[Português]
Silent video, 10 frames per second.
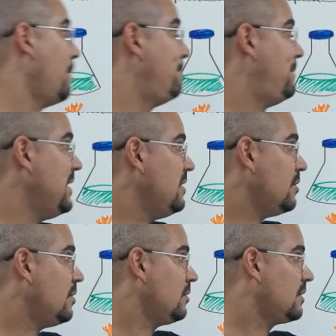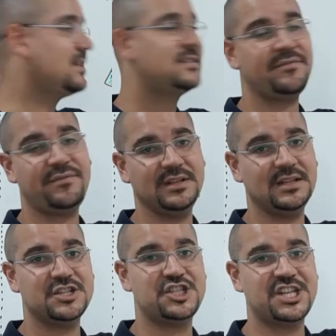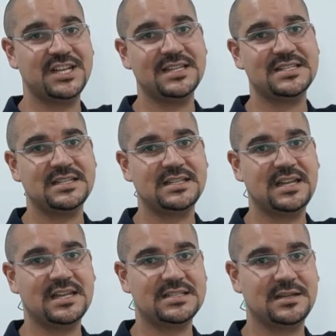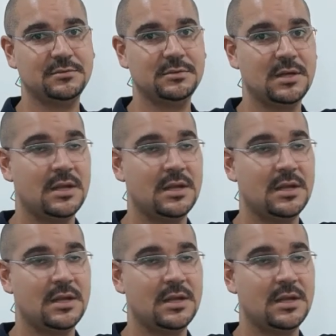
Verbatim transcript: bio quer dizer vida, gênese criação.